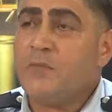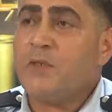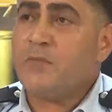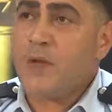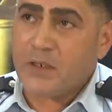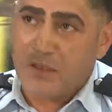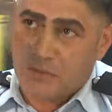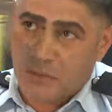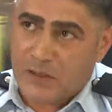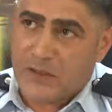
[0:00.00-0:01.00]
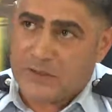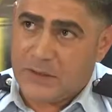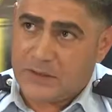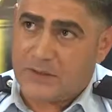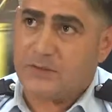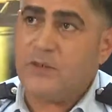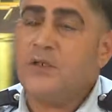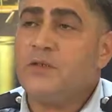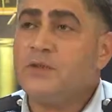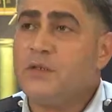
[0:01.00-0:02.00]
Bir de park etmek yasaktır
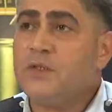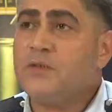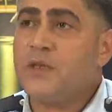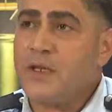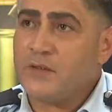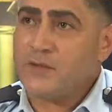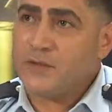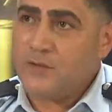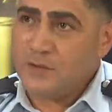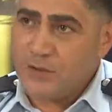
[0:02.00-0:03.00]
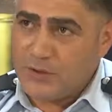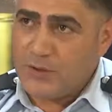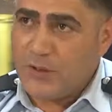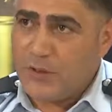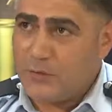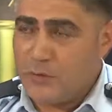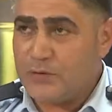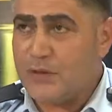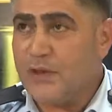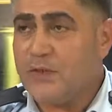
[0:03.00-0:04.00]
diye tek e, çizgiyle
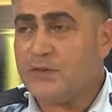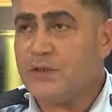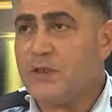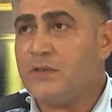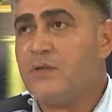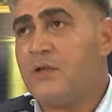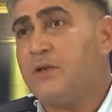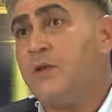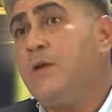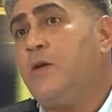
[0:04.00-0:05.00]
gösterilen işaret vardır.